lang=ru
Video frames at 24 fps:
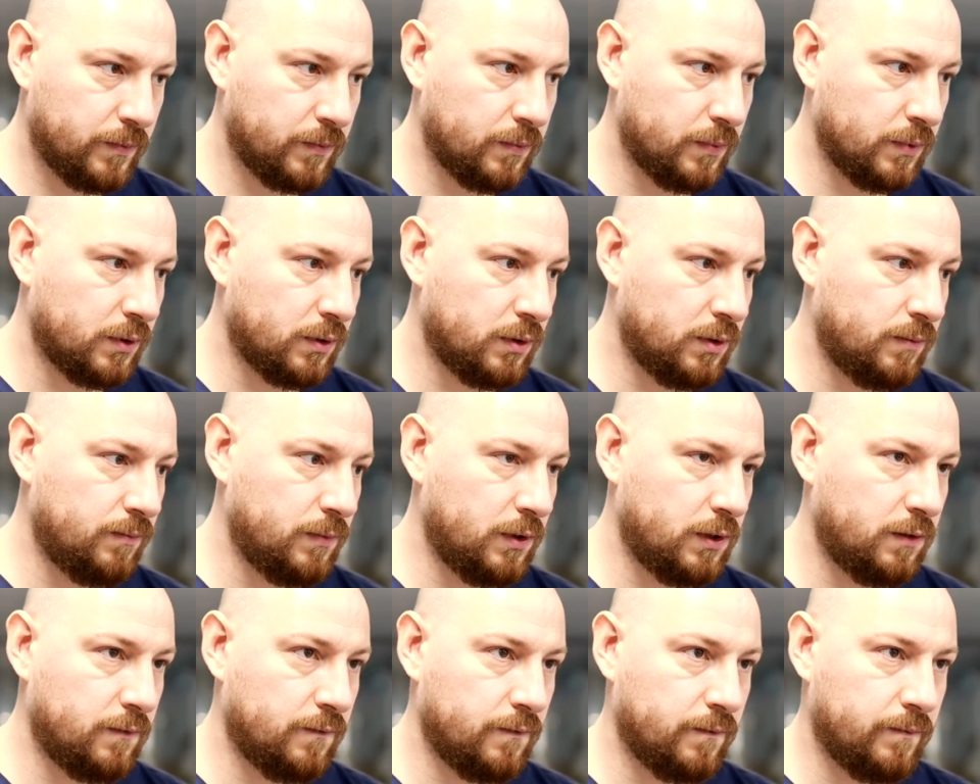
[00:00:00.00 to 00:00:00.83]
э,
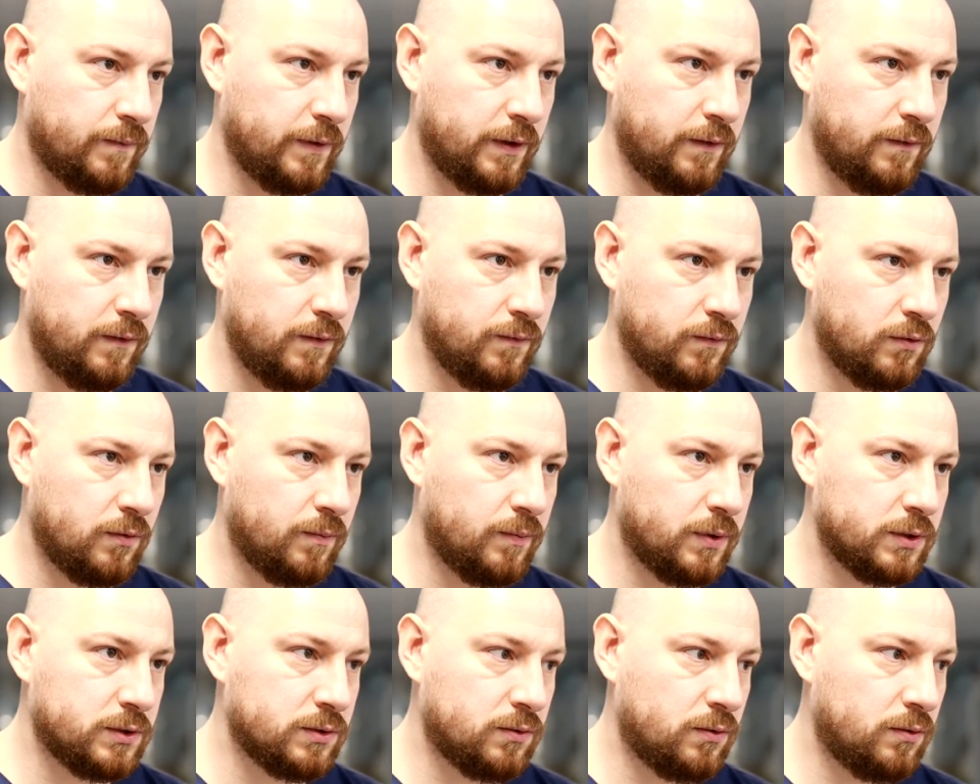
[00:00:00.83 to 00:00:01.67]
иметь прививку,
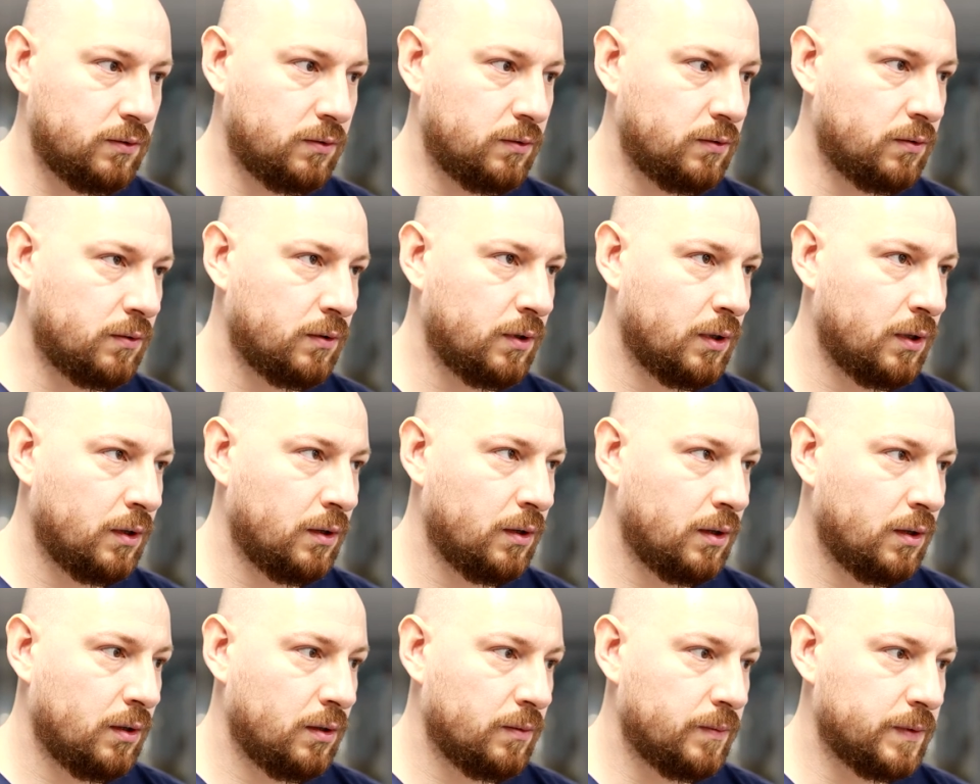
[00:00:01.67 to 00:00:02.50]
поскольку
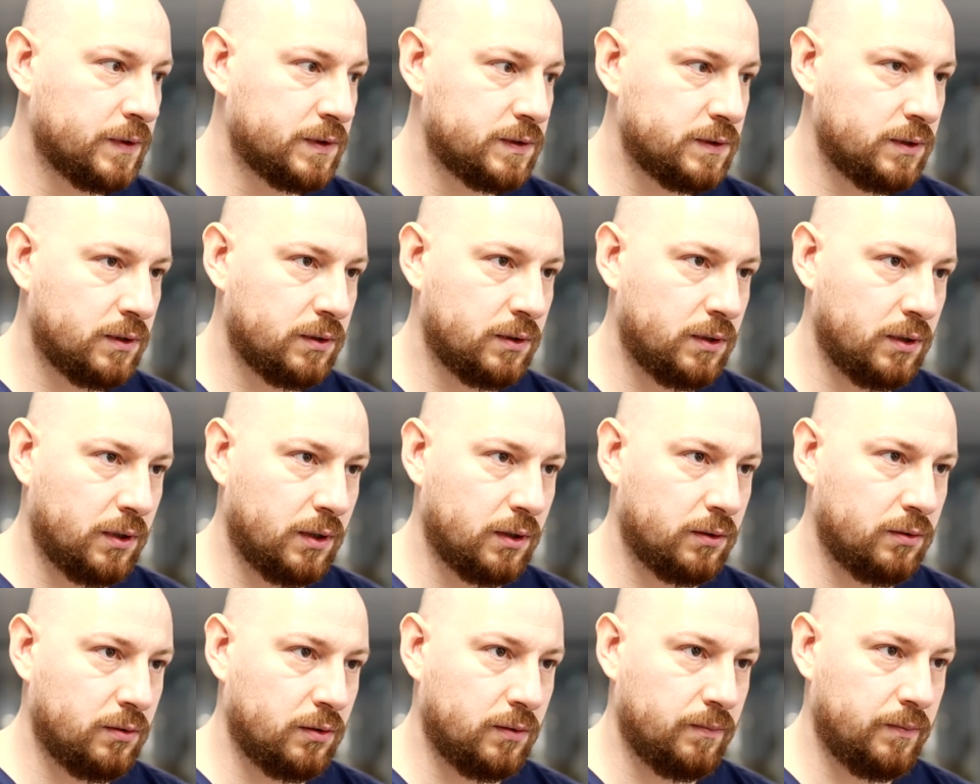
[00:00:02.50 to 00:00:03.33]
пациенты,
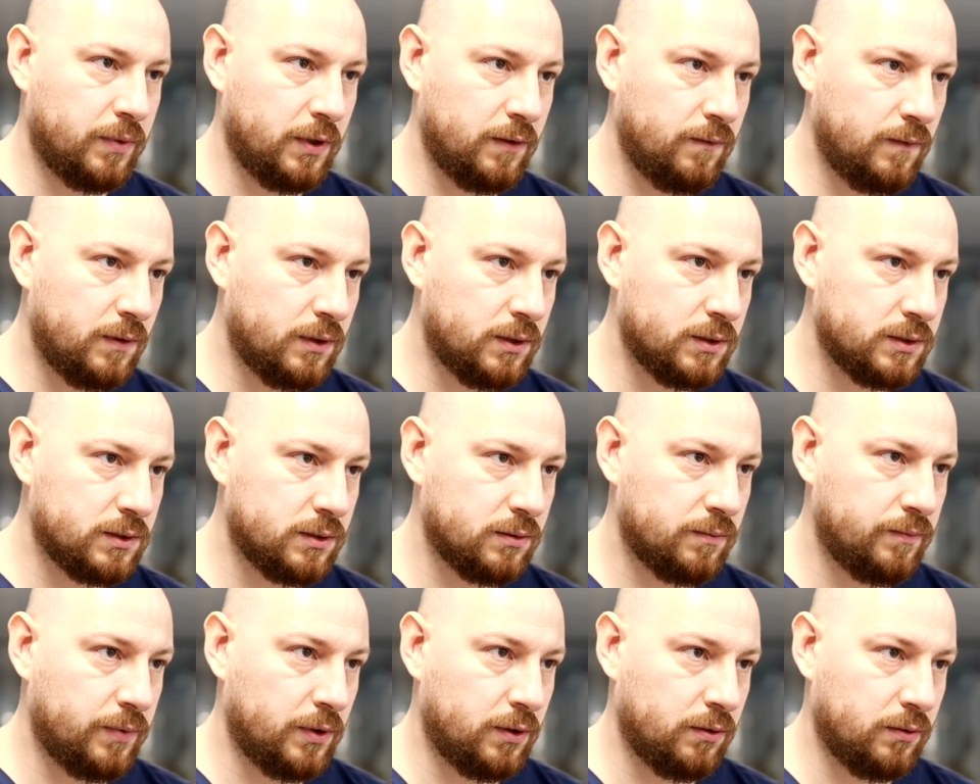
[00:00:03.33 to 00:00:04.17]
которые
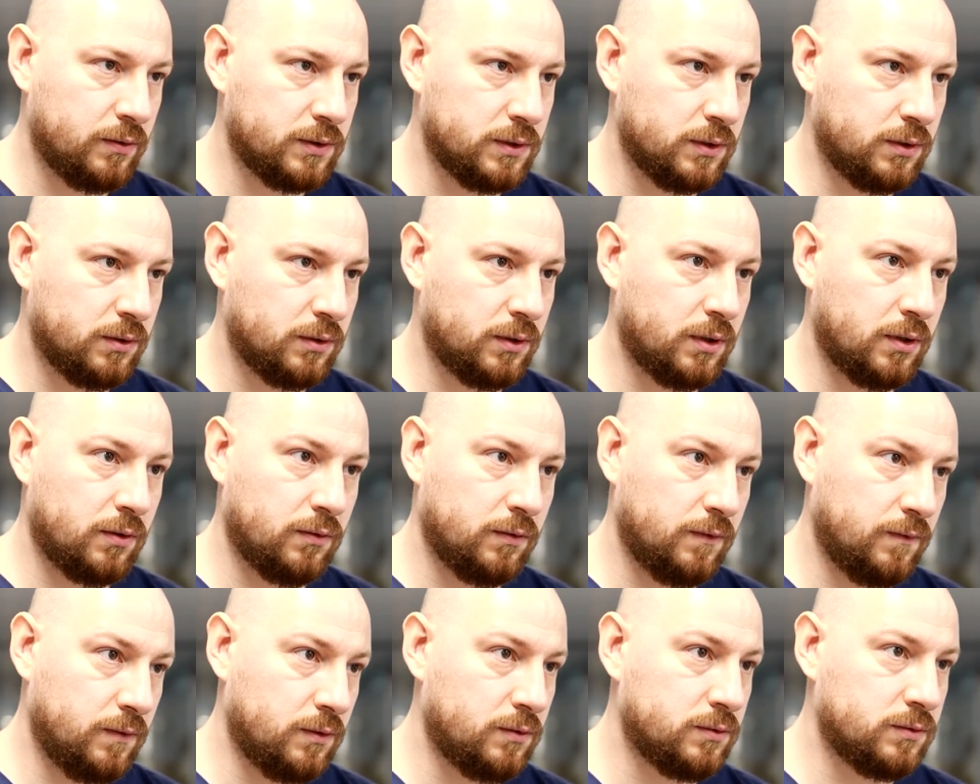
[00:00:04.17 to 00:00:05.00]
привились, переносят
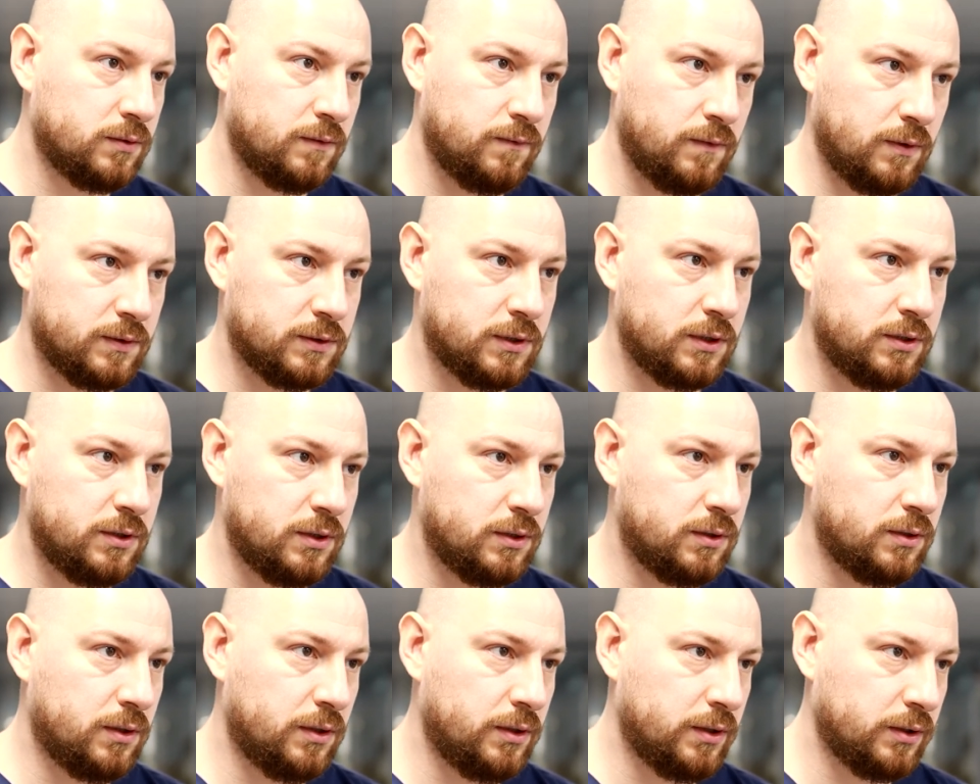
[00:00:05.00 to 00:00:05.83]
коронавирусную инфекцию
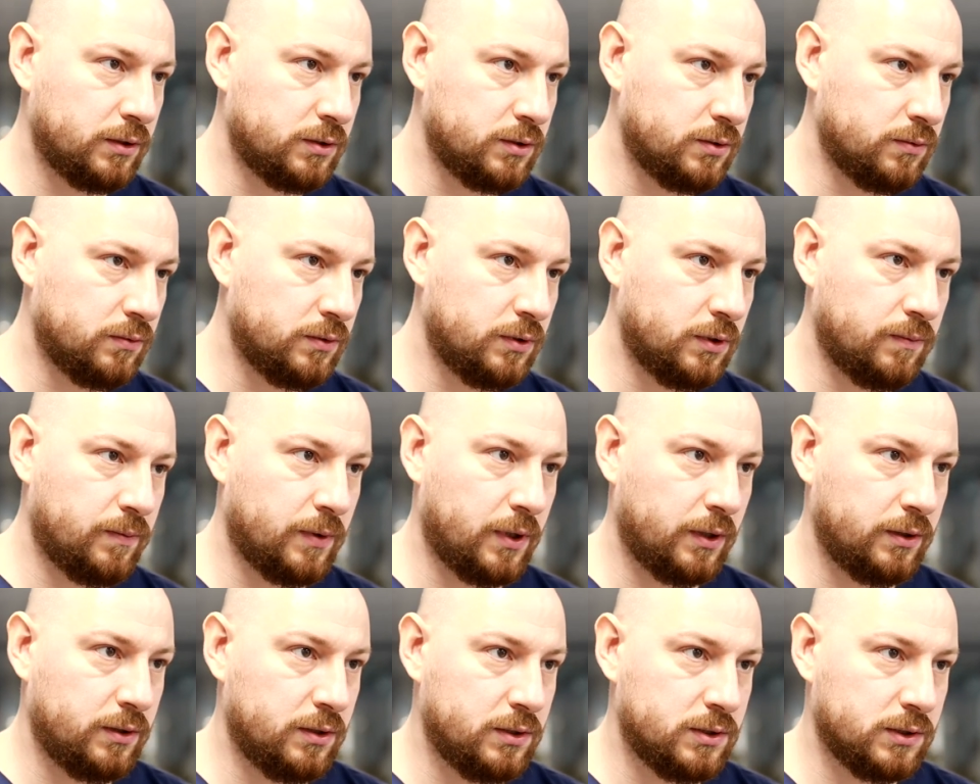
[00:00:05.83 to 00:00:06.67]
значительно легче, у них
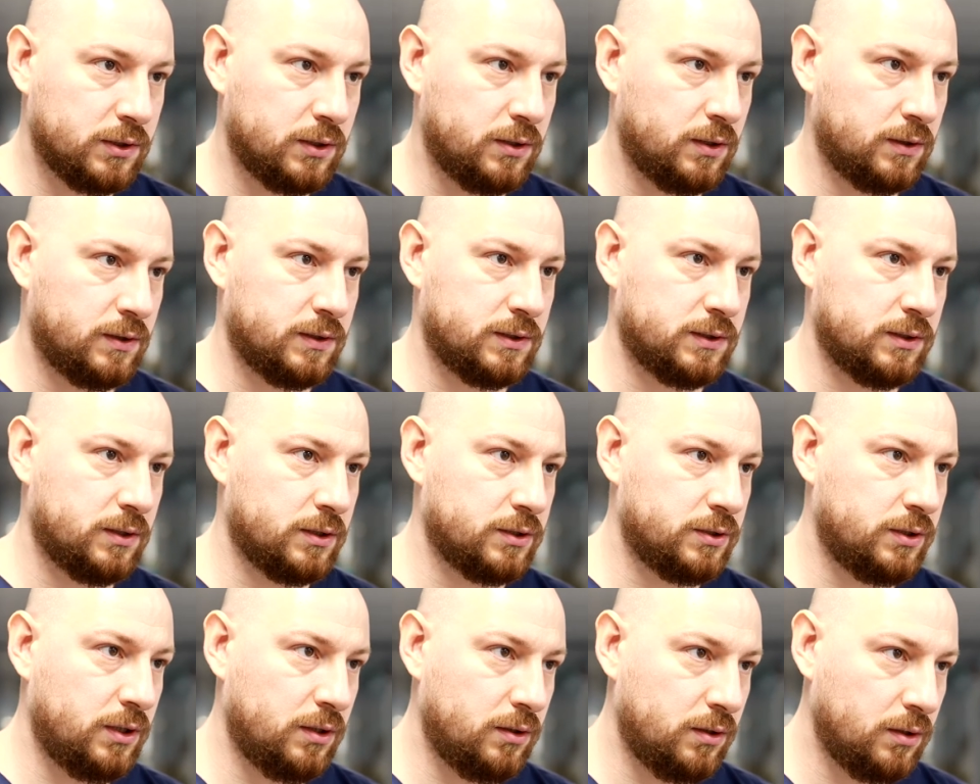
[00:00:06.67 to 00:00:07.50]
практически нет
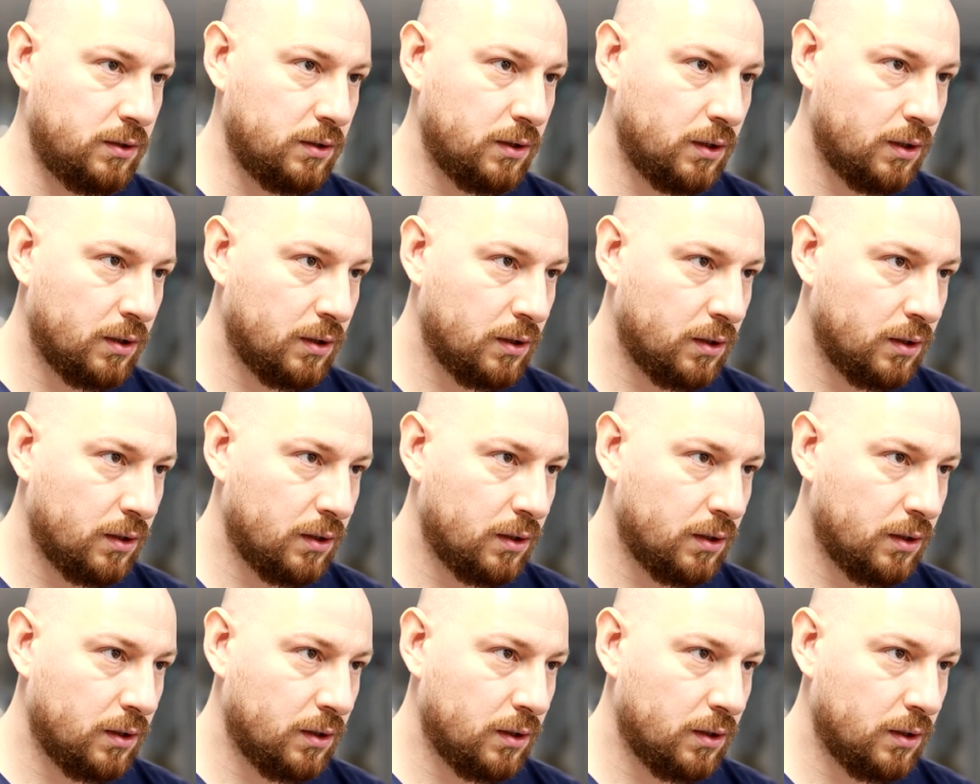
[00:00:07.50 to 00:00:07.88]
осложнений.